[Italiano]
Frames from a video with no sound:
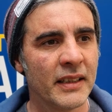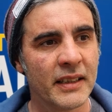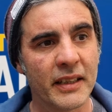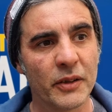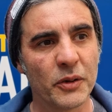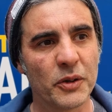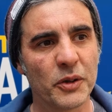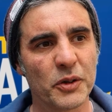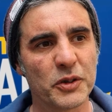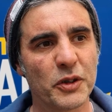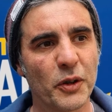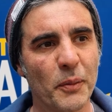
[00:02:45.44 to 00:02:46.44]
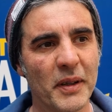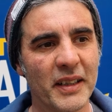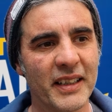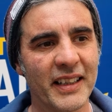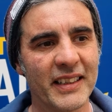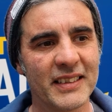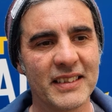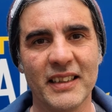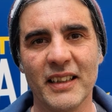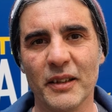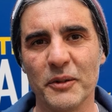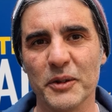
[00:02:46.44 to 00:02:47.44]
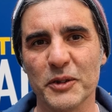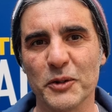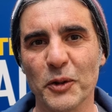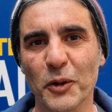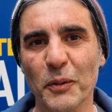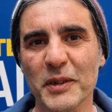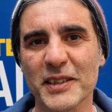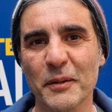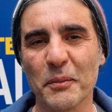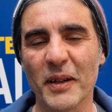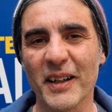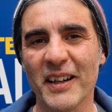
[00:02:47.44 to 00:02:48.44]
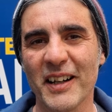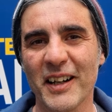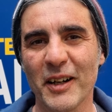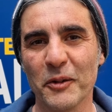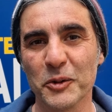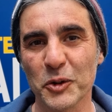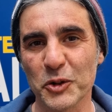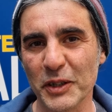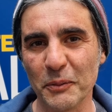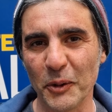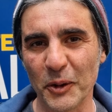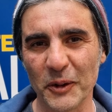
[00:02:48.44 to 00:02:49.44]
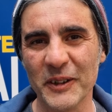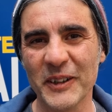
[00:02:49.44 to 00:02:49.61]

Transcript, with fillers: che non conoscono Banca Etica questo nome sembra un ossimoro,